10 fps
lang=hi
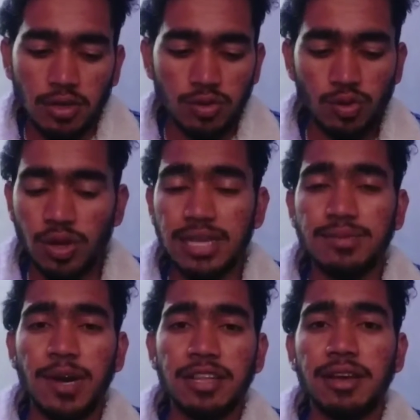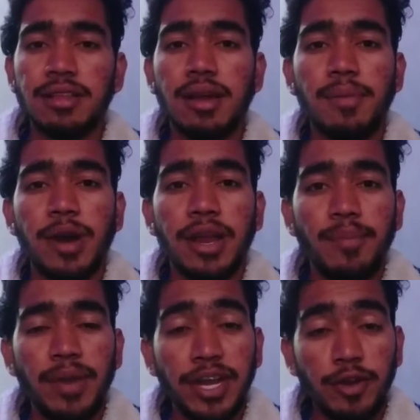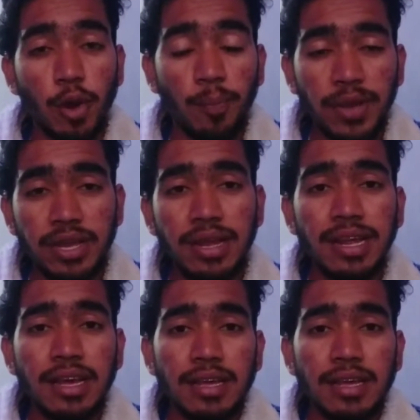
तो गैस बात करते हैं हमारे मेन टॉपिक की